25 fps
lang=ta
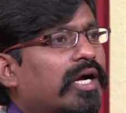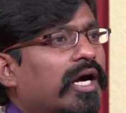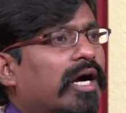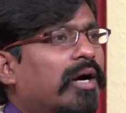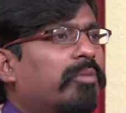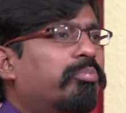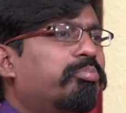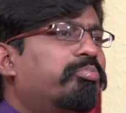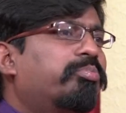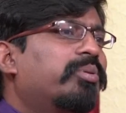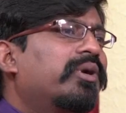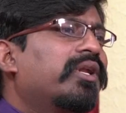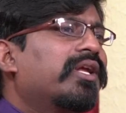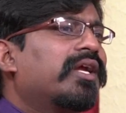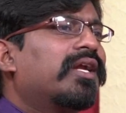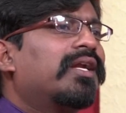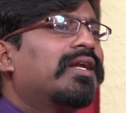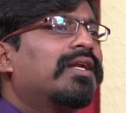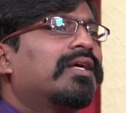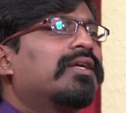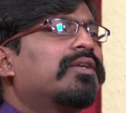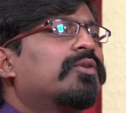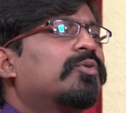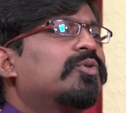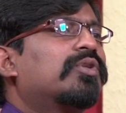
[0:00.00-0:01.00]
அப்படி
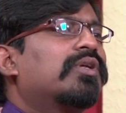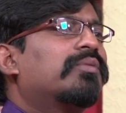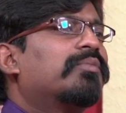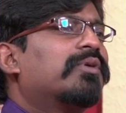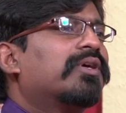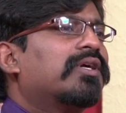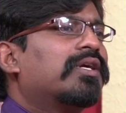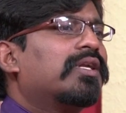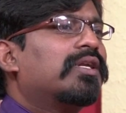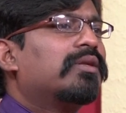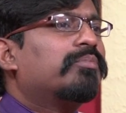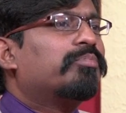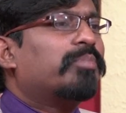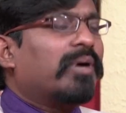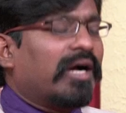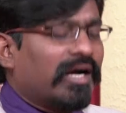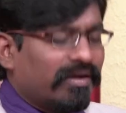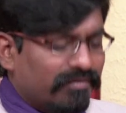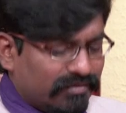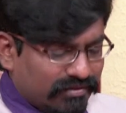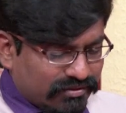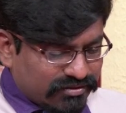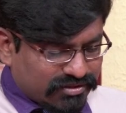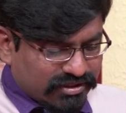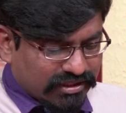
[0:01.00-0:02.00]
என்ன யூத மக்கள்
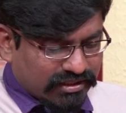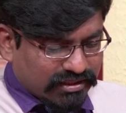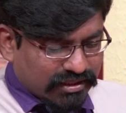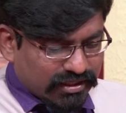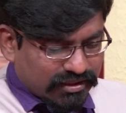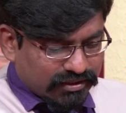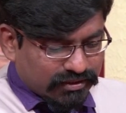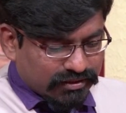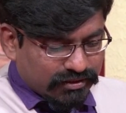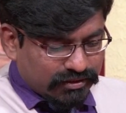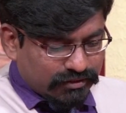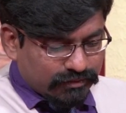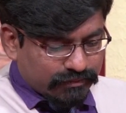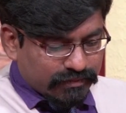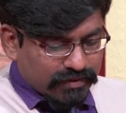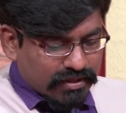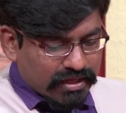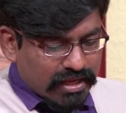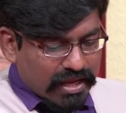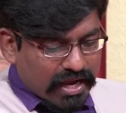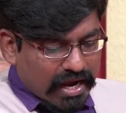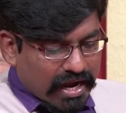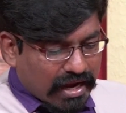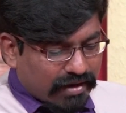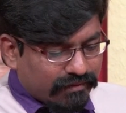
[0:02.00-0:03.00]
பாவம் செய்தார்கள்
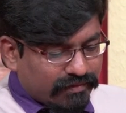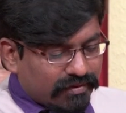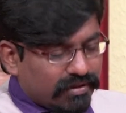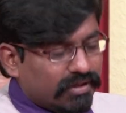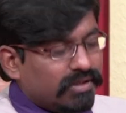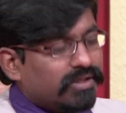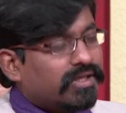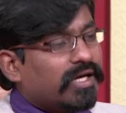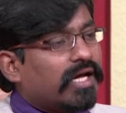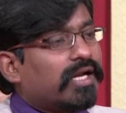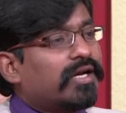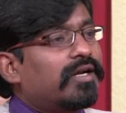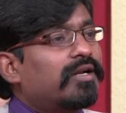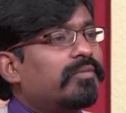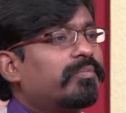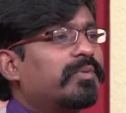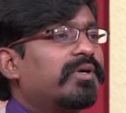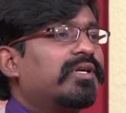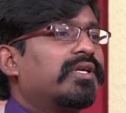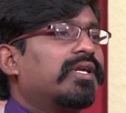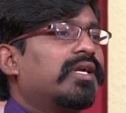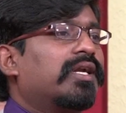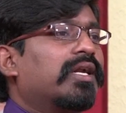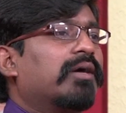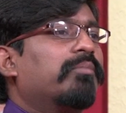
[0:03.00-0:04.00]
அவர்களுக்கு
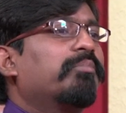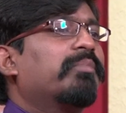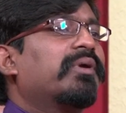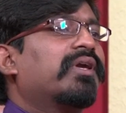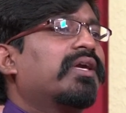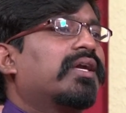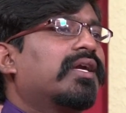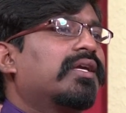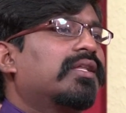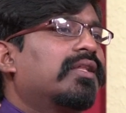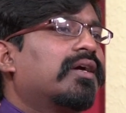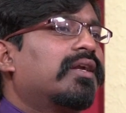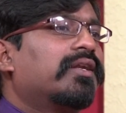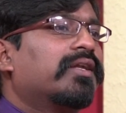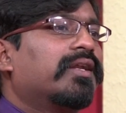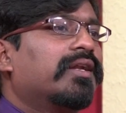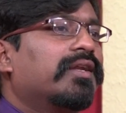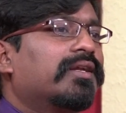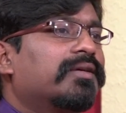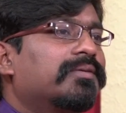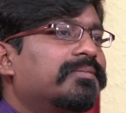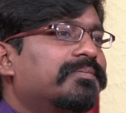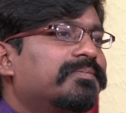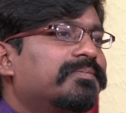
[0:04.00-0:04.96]
அருளப்பட்ட நம்பிக்கை தான் என்ன